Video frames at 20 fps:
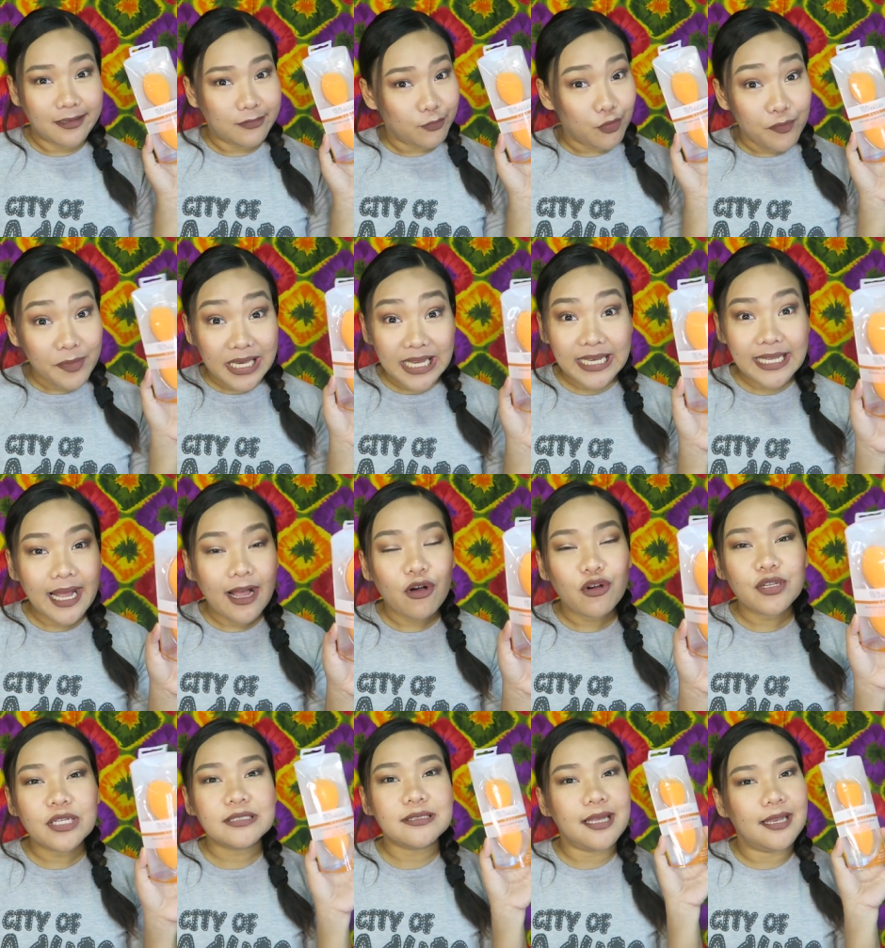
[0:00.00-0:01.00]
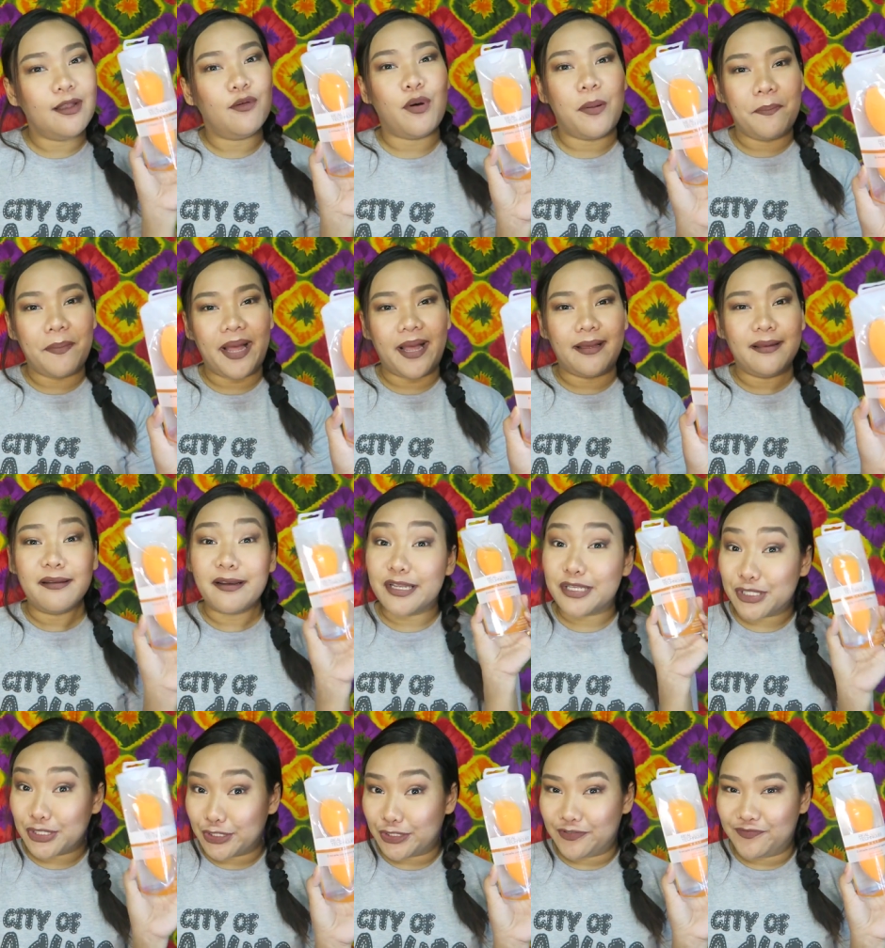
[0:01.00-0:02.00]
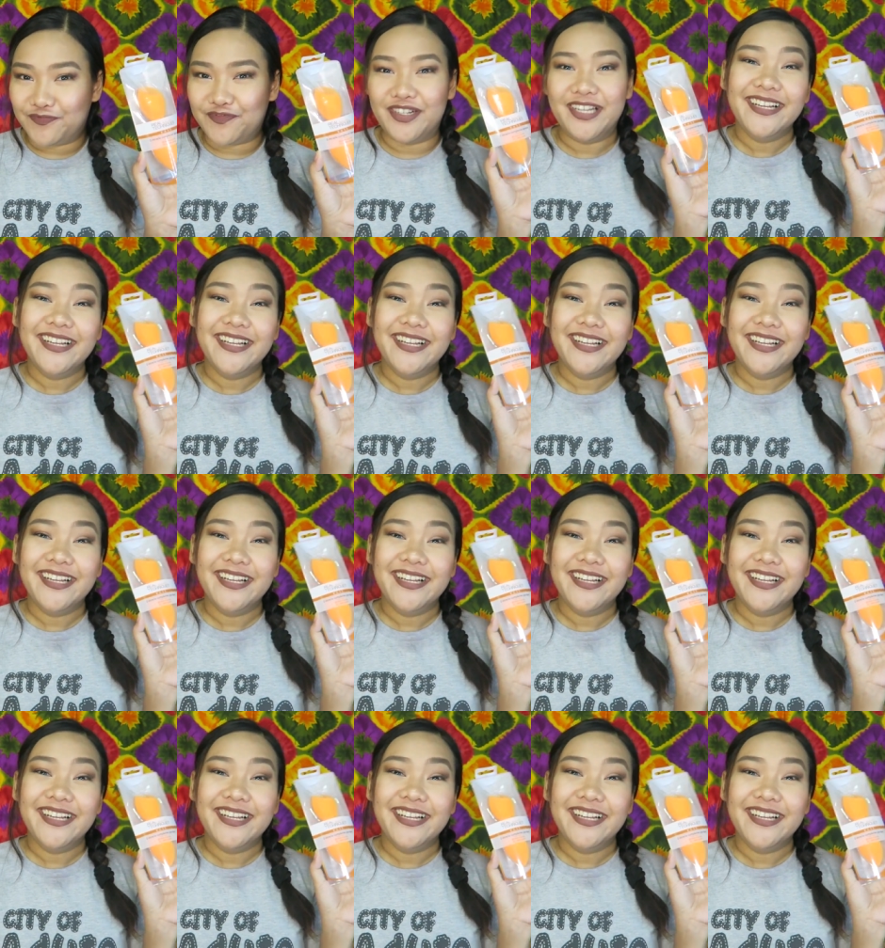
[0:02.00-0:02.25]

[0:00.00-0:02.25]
Bumili na ako ng dalawa pa. Reserve.